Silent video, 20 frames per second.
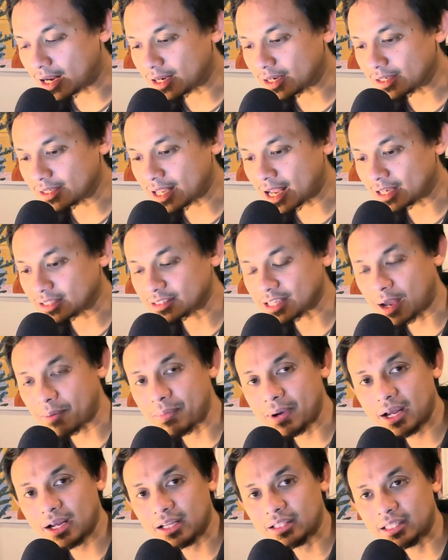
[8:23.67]
yang
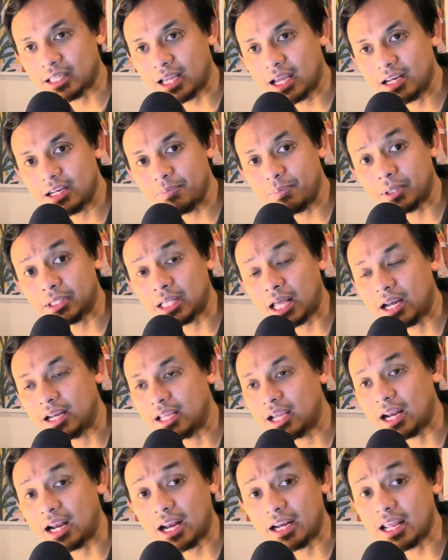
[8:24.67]
sama ketika di
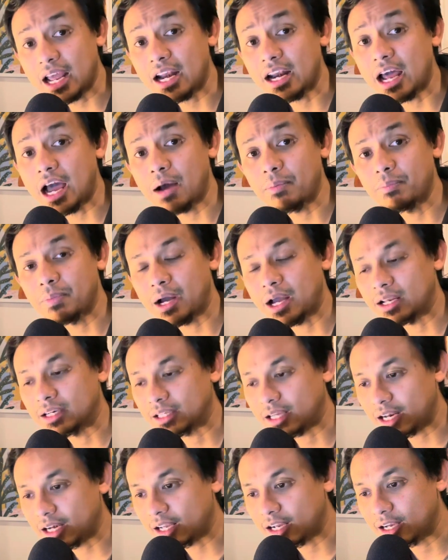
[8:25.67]
pertandingan. Nah, ini ada apa?
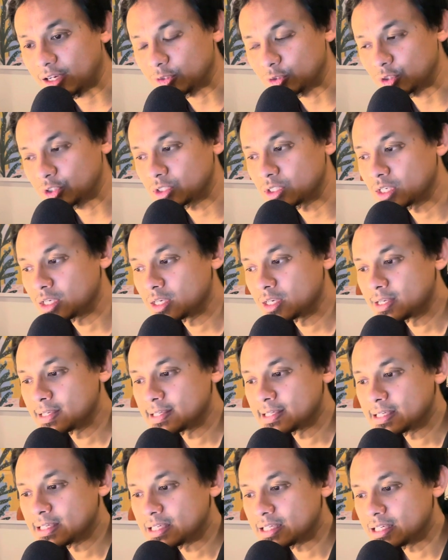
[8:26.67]
Ini kan yang harus
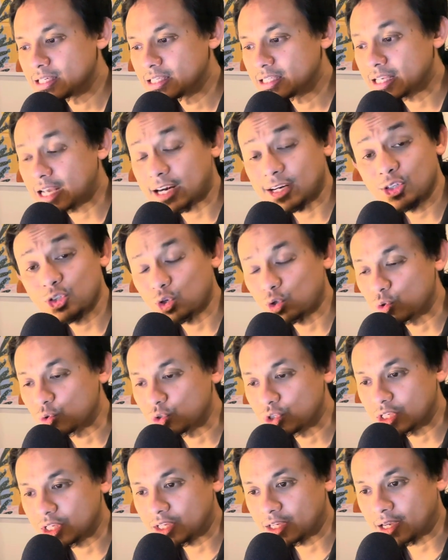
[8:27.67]
dicari
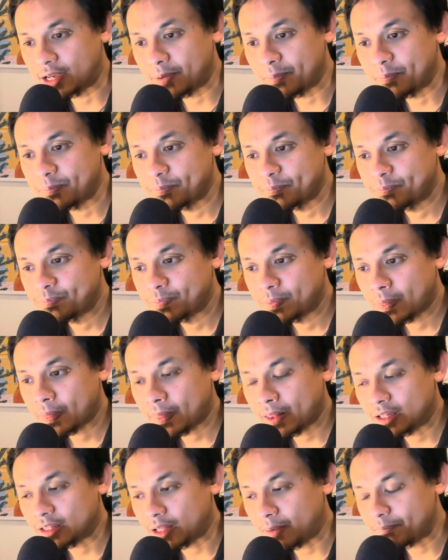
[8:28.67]
solusinya.
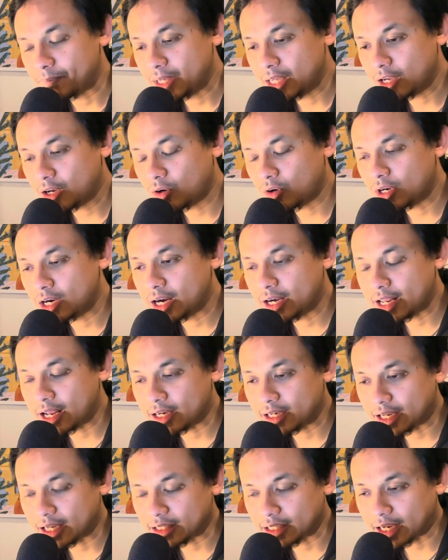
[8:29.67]
Tapi kalau dari
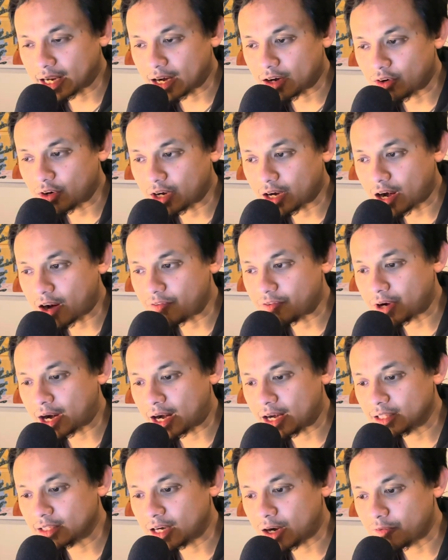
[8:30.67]
yang dikatakan oleh
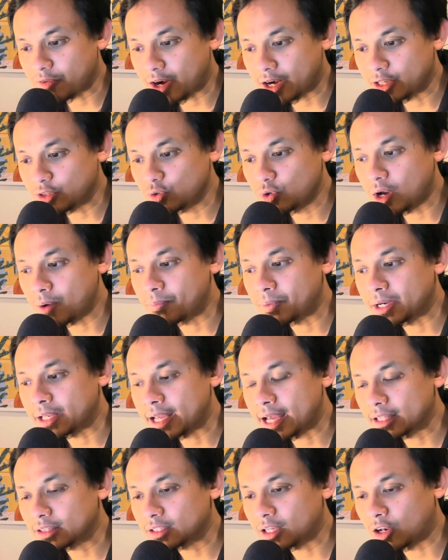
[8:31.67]
Rafrani, Rafrani juga
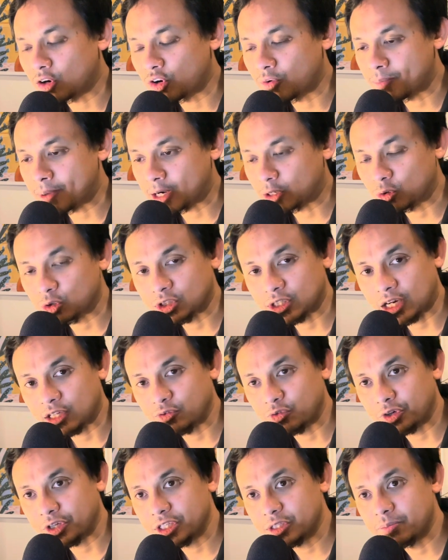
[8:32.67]
melihat kalau Marcus
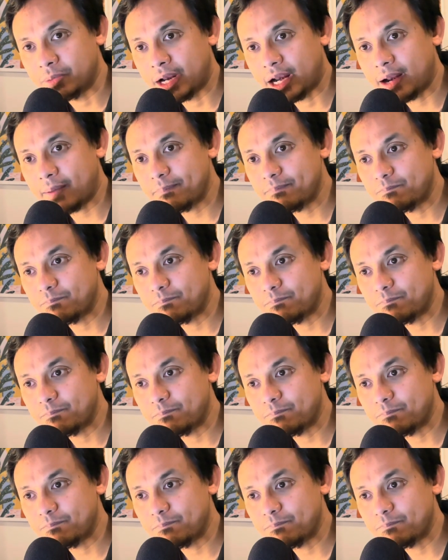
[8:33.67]
Rashford ini sebenarnya